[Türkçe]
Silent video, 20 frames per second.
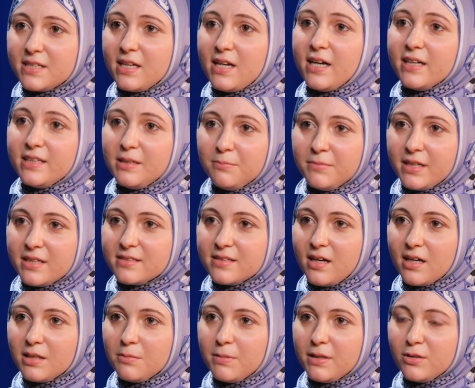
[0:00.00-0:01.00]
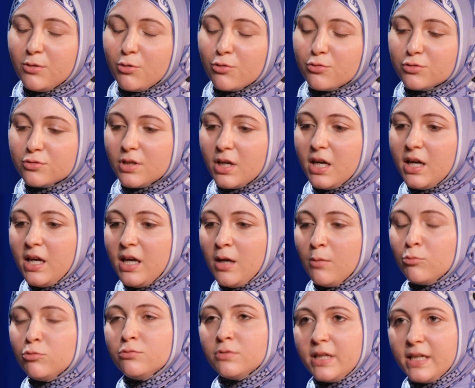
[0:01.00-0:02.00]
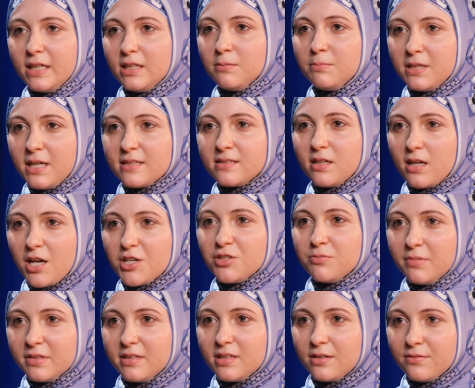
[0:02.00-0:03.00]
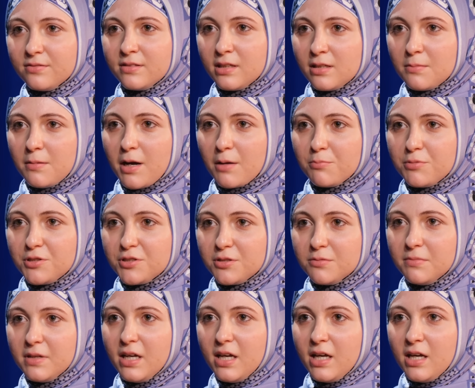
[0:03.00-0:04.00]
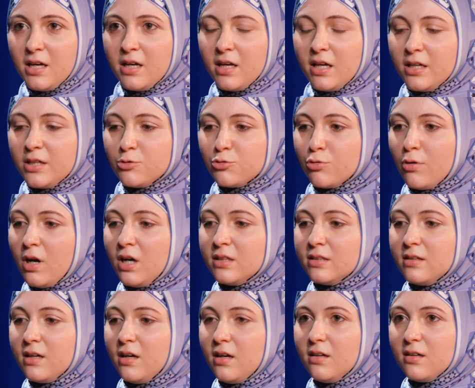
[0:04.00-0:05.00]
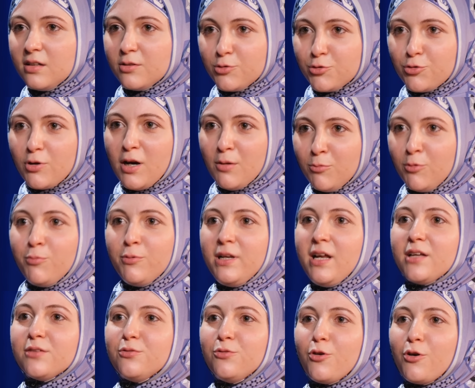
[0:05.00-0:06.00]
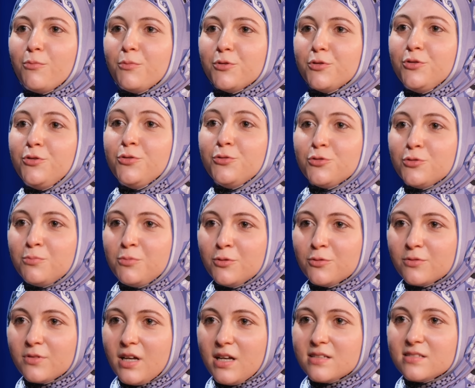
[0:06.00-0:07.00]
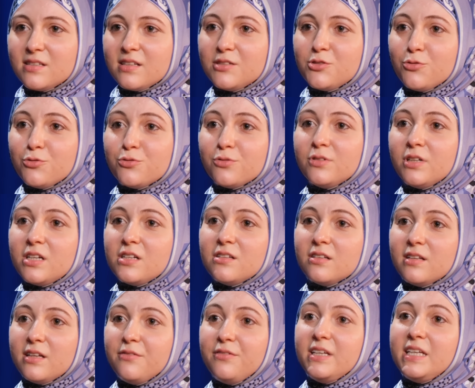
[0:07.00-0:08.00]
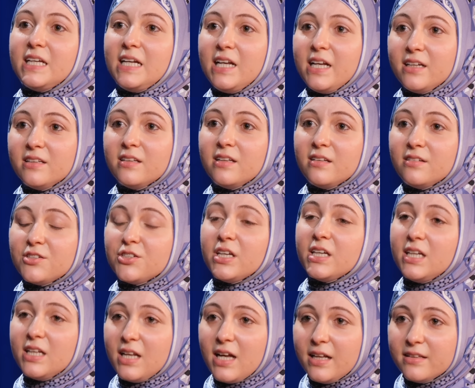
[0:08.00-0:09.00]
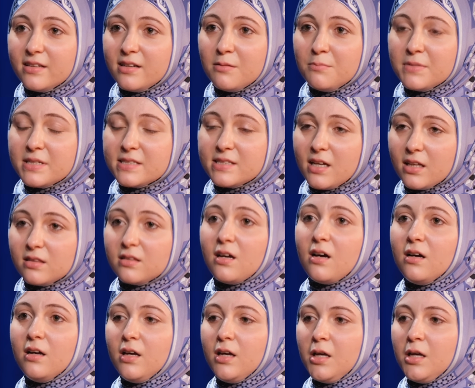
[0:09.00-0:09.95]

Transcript: neler, kimleri takip hı hı. ediyoruz. Bununla ilgili biraz araştırma tarafına da bakmıştım. Hı hı. Şu anda şu an bu platformun, YouTube'un aslında çocukların fikirlerinin şekillendirilmesi hatta